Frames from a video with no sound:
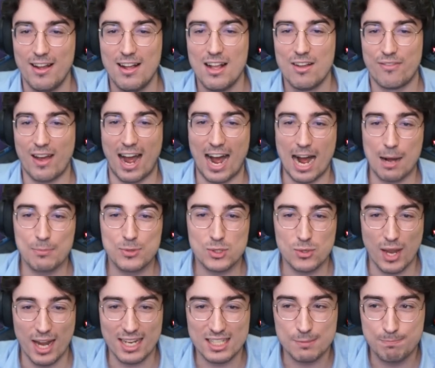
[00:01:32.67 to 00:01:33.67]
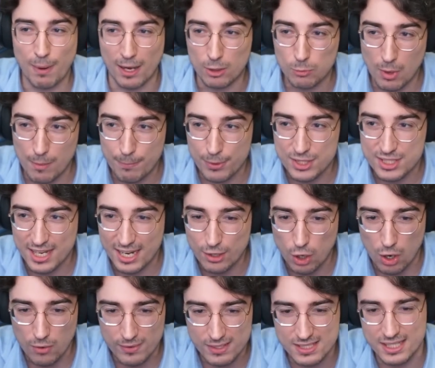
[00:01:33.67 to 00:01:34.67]
Wir haben zuerst But 1%
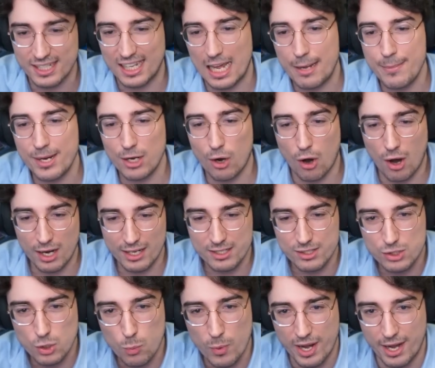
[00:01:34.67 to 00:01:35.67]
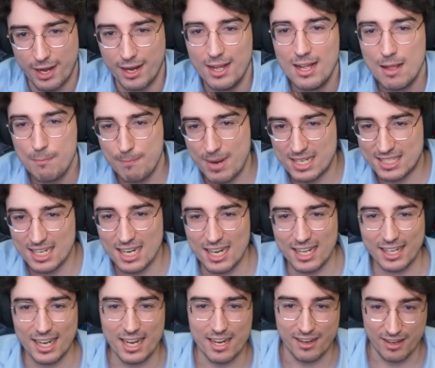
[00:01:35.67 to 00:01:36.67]
Overstay Gaming All in to Win mit den
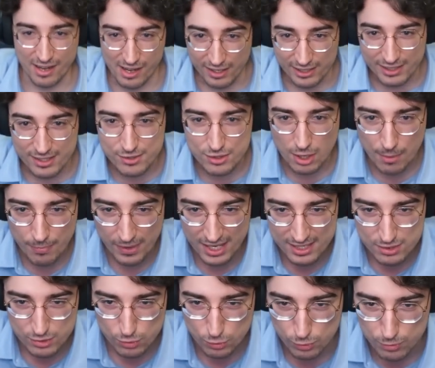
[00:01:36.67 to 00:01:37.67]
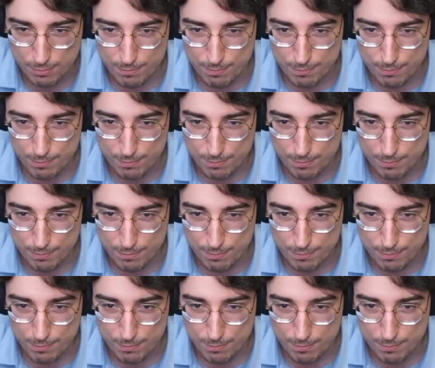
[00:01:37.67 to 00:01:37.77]
Legenden Irdin Somnice Dude,